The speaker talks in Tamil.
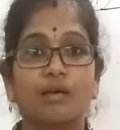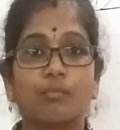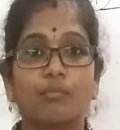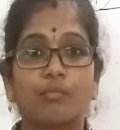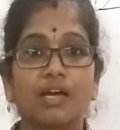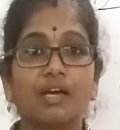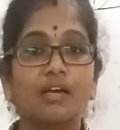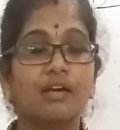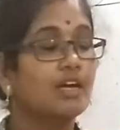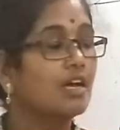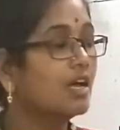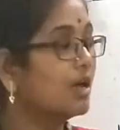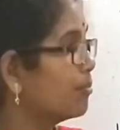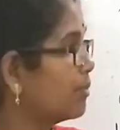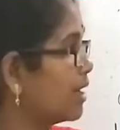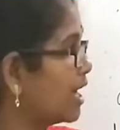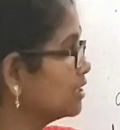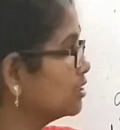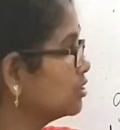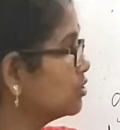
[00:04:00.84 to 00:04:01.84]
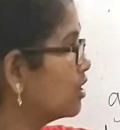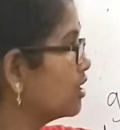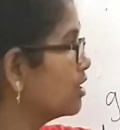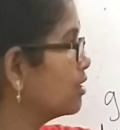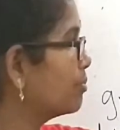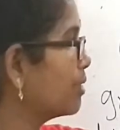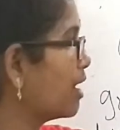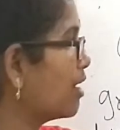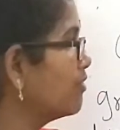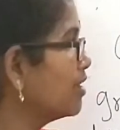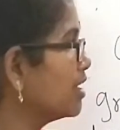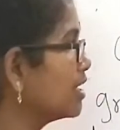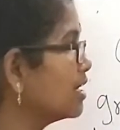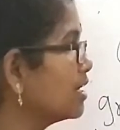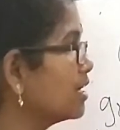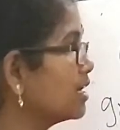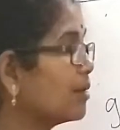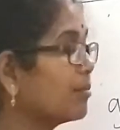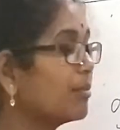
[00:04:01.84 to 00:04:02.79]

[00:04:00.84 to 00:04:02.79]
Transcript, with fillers: நம்ம மேத்டோ பவர்